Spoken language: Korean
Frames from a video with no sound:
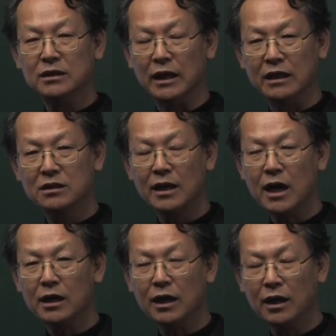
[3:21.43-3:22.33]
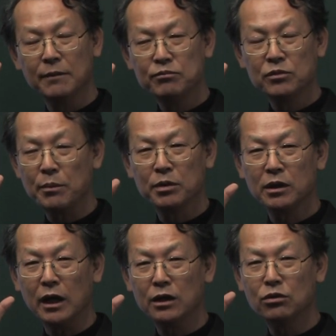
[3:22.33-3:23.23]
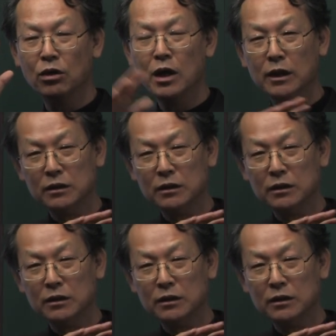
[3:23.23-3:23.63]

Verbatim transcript: 대서양의 태평양 아니고